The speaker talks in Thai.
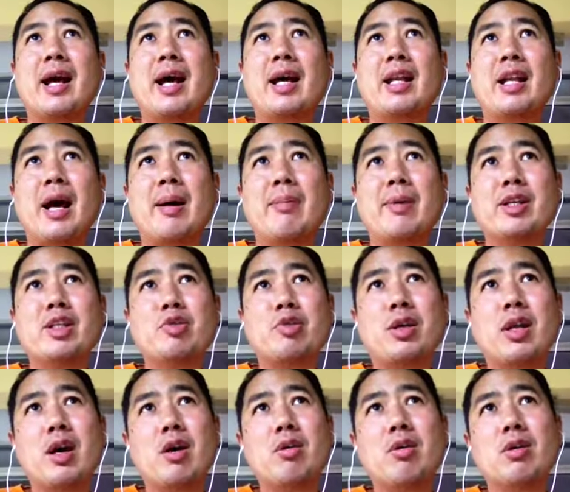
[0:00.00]
ได้ทำให้ชีวิ
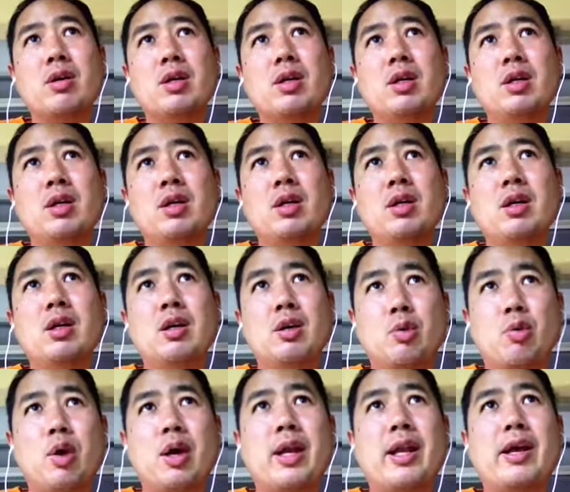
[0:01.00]
ตเรา
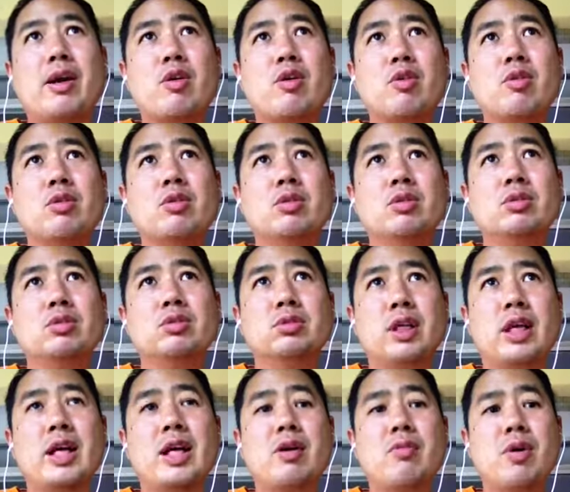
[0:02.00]
รวยเร็ว
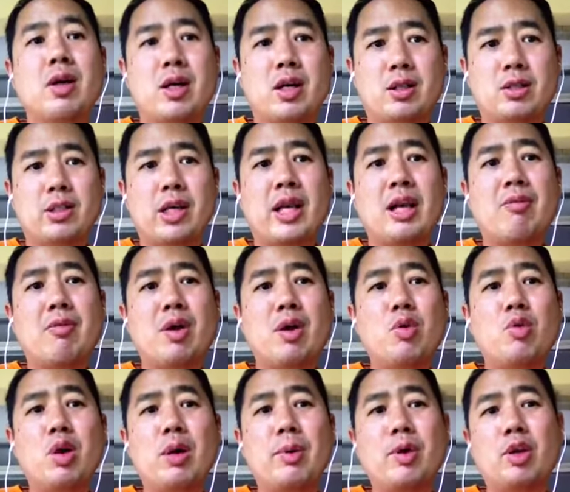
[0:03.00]
ใช้คำว่าใช้คำว่า
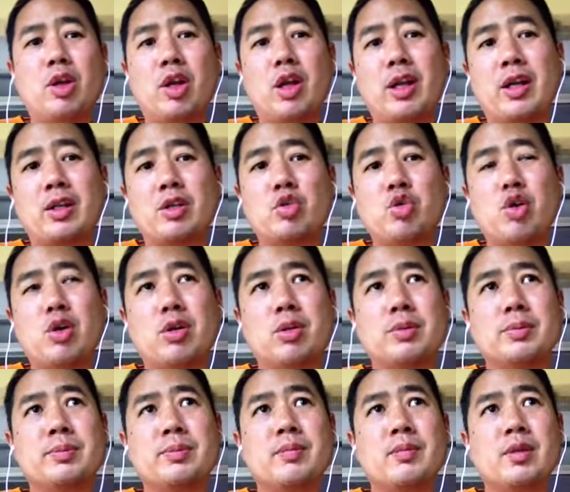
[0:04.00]
รวยเพราะตอนนั้นช่วง
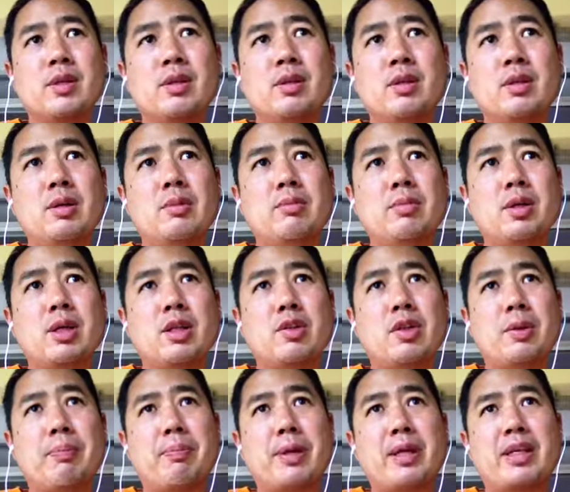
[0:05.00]
เมื่
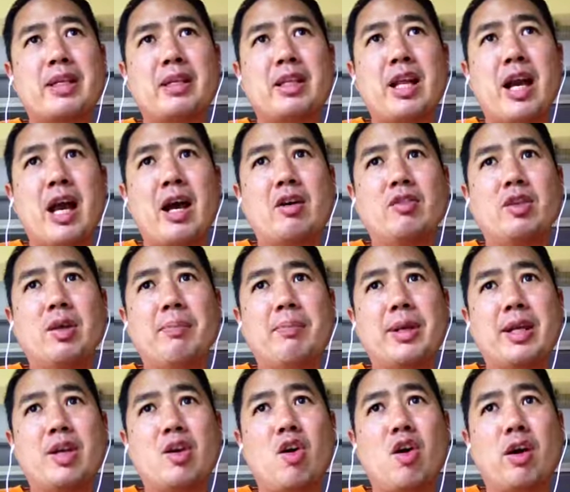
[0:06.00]
อิบปีที่แล้วิบ
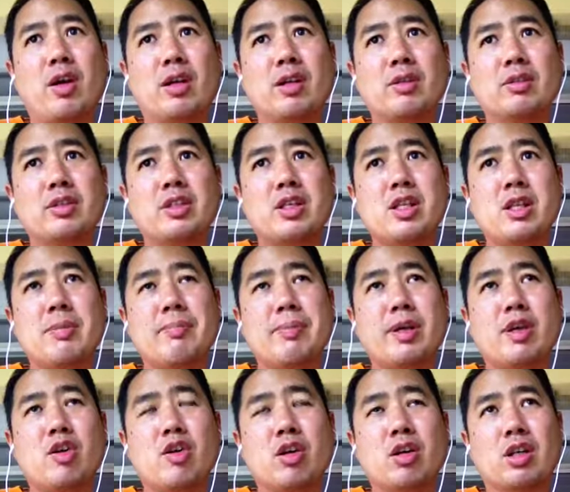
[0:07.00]
ปีก่อนยี่ิบ
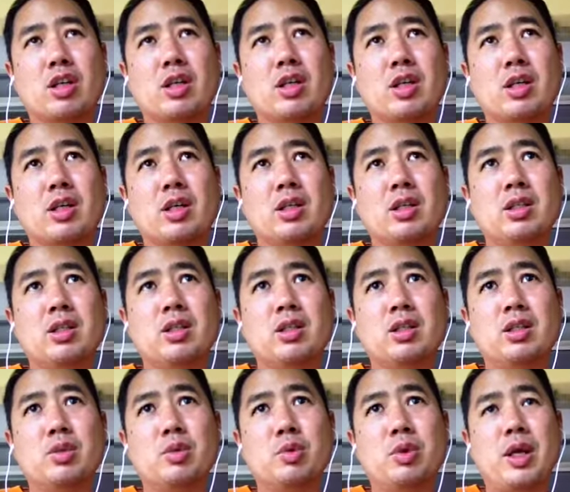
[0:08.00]
ปีก่อน ก็
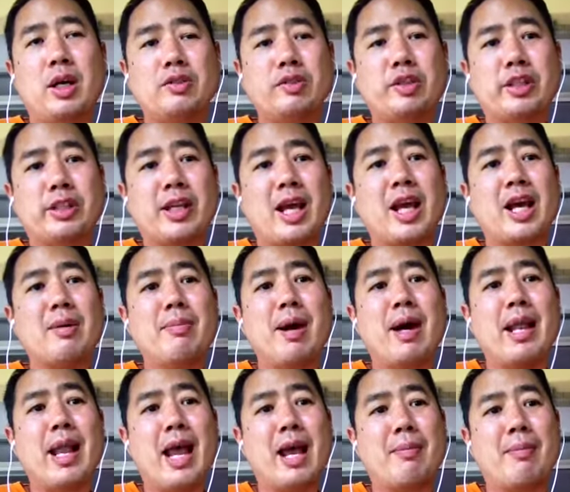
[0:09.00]
คุณทักษิณแกก็มา
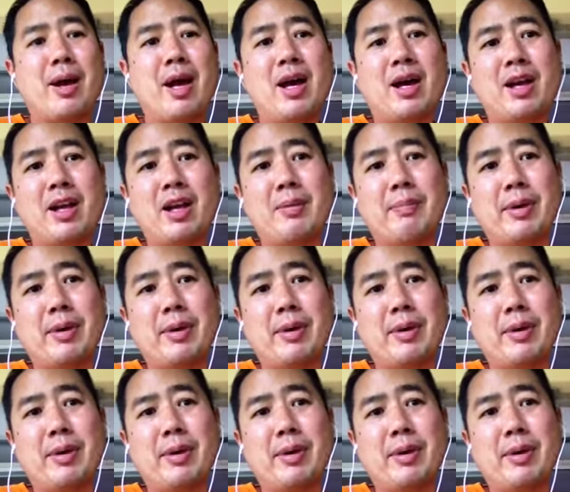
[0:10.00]
แรงมากนะ